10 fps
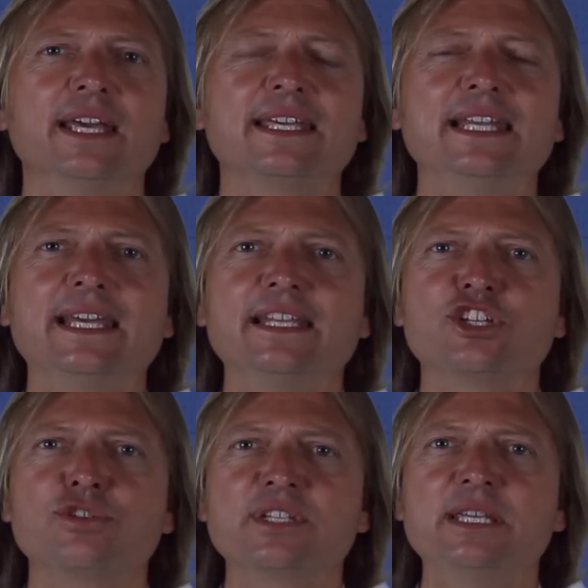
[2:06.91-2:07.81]
qu'il y a des
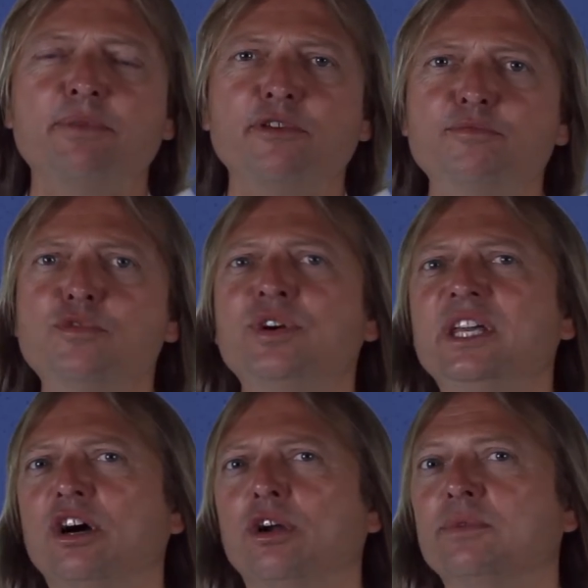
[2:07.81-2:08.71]
choses qui peuvent
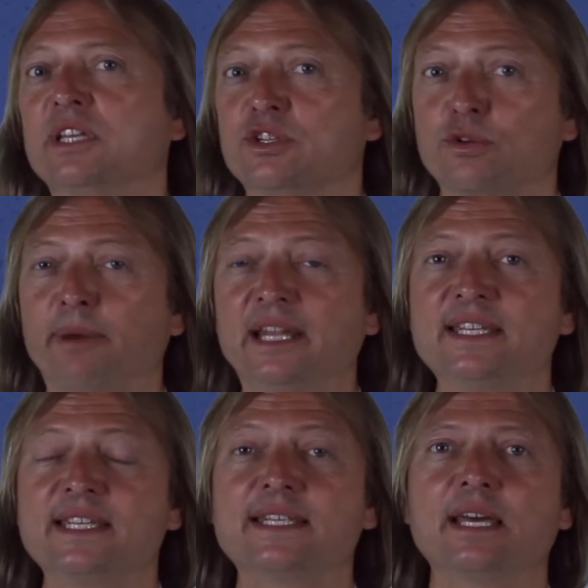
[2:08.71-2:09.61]
mourir en lui, qui ne sont pas
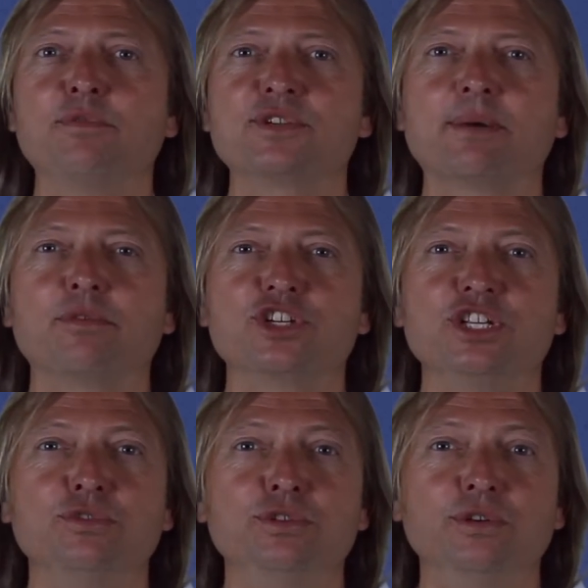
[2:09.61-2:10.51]
nécessaires pour s'approcher
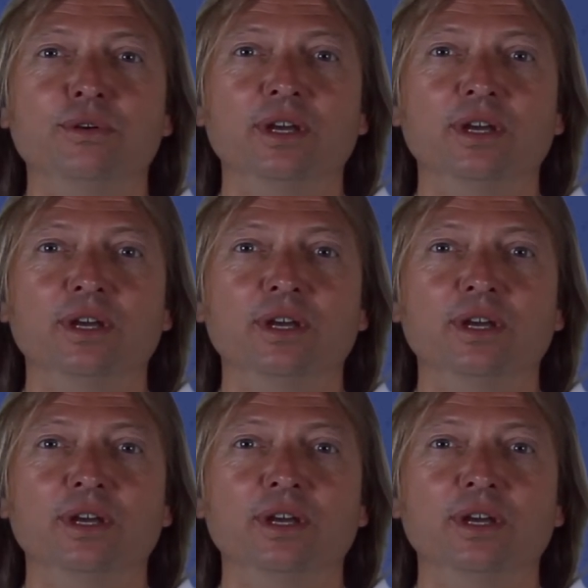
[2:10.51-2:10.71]
de Dieu.